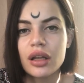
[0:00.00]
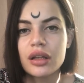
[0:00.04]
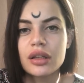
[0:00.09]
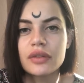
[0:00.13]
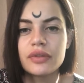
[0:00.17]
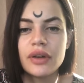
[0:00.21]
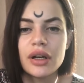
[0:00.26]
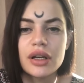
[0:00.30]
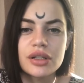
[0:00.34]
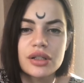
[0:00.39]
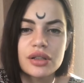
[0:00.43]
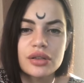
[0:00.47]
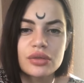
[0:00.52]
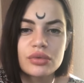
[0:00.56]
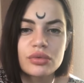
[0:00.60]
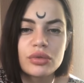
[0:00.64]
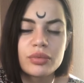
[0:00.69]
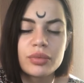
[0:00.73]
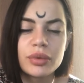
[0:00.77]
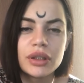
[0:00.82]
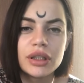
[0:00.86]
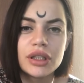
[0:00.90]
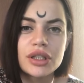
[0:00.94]
Это ваше
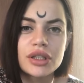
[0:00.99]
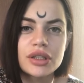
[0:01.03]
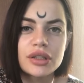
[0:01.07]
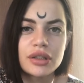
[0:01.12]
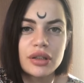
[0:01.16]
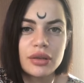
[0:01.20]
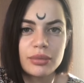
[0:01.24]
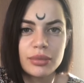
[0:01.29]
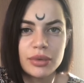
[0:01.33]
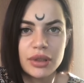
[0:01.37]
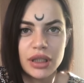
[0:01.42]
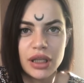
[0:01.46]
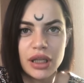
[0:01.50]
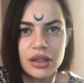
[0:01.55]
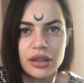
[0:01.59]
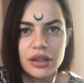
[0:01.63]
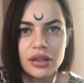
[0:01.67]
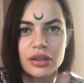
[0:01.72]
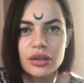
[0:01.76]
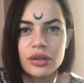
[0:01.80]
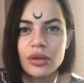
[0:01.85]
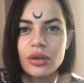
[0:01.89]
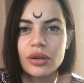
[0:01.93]
сугубо личное
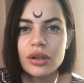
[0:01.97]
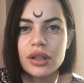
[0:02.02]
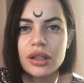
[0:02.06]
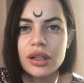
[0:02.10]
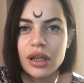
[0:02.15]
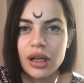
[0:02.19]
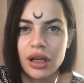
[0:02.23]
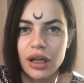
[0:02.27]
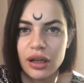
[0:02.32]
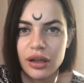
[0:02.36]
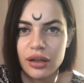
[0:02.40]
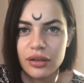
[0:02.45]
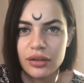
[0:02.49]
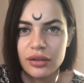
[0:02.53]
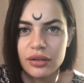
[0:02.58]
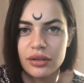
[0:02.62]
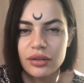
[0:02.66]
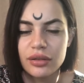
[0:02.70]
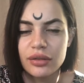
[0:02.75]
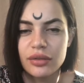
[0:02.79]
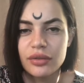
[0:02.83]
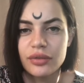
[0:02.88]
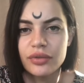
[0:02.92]
мнение, но я
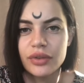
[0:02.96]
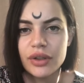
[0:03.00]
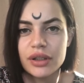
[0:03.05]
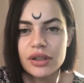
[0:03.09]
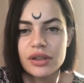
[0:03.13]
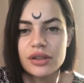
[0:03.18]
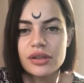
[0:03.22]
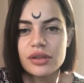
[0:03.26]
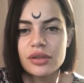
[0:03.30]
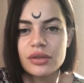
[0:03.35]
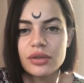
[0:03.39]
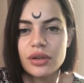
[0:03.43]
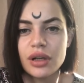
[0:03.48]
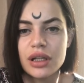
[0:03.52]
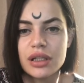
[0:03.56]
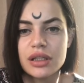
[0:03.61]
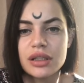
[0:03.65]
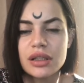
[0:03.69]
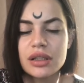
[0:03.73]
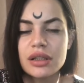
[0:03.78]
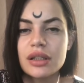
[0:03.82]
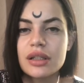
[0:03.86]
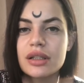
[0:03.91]
в этой
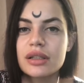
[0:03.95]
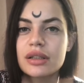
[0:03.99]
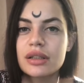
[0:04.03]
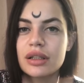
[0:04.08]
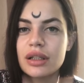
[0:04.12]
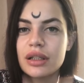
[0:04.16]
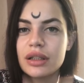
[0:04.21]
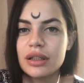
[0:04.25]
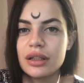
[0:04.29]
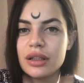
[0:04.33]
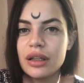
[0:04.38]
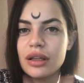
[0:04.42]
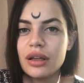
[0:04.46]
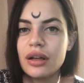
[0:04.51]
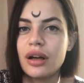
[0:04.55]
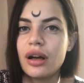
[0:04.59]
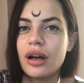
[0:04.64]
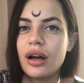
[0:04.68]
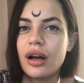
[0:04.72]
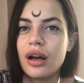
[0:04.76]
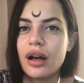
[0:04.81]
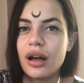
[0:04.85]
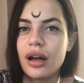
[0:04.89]
ситуации на
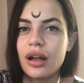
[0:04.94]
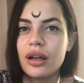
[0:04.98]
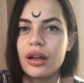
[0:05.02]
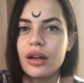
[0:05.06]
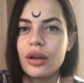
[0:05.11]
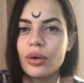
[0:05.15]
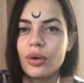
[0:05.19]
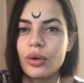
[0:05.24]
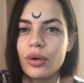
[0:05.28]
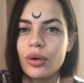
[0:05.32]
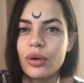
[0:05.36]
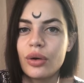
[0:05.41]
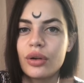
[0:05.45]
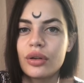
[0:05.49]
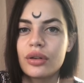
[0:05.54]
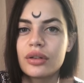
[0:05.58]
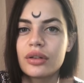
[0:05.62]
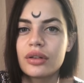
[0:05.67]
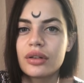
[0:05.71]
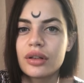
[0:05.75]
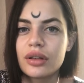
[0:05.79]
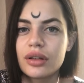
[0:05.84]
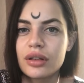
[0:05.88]
стороне
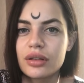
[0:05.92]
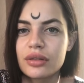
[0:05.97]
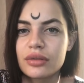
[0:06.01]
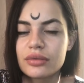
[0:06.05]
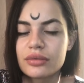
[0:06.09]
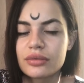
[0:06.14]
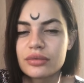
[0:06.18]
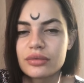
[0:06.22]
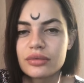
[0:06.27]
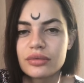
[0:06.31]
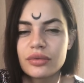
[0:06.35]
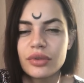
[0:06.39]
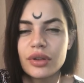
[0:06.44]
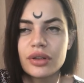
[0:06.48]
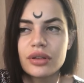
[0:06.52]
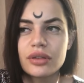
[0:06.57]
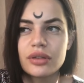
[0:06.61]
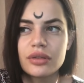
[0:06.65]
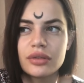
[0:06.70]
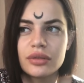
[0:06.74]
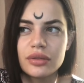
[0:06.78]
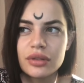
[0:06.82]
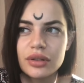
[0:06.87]
Алены.
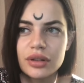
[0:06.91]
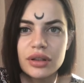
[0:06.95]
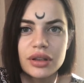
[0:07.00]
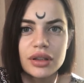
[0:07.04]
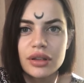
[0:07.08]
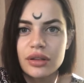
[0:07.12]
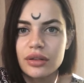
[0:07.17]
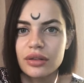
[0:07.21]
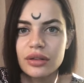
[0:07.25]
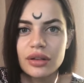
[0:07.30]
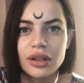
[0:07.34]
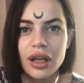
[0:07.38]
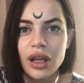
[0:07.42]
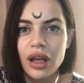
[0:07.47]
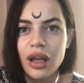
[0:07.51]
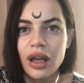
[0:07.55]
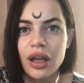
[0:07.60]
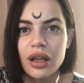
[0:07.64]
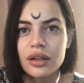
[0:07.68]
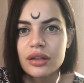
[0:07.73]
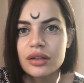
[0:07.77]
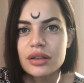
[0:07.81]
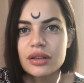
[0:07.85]
Вот,
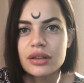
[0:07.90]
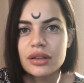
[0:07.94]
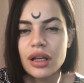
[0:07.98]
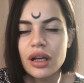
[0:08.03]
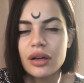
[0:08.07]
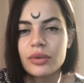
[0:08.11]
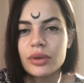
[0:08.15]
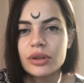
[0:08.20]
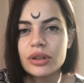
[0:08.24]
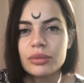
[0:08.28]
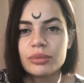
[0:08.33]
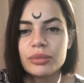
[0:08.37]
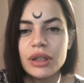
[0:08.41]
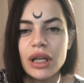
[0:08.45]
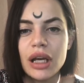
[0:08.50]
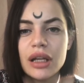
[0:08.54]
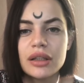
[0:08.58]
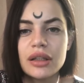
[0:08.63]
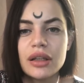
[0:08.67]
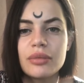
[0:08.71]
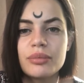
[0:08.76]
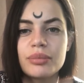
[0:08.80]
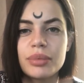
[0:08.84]
не знаю, вот
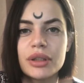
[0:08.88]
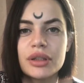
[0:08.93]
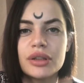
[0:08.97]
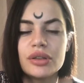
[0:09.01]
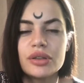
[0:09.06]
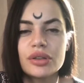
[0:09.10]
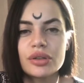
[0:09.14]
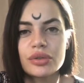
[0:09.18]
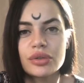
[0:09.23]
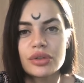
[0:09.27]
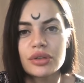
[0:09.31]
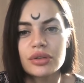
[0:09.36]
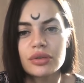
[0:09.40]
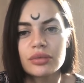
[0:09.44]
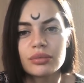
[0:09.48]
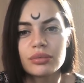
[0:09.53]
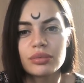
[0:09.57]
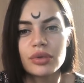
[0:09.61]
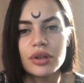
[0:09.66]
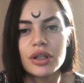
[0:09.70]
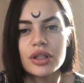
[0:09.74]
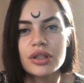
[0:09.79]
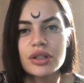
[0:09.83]
мне она импонирует
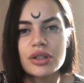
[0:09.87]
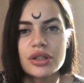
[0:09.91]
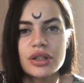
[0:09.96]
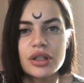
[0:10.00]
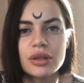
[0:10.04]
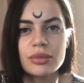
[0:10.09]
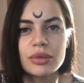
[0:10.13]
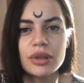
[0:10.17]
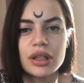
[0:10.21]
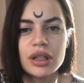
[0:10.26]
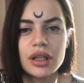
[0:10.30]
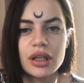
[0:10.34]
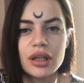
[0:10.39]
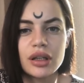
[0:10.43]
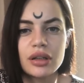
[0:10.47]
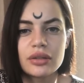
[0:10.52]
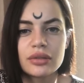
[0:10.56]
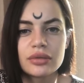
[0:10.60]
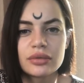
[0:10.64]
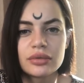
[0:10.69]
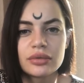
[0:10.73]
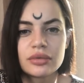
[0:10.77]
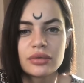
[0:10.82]
больше, чем
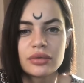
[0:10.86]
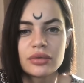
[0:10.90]
Илья.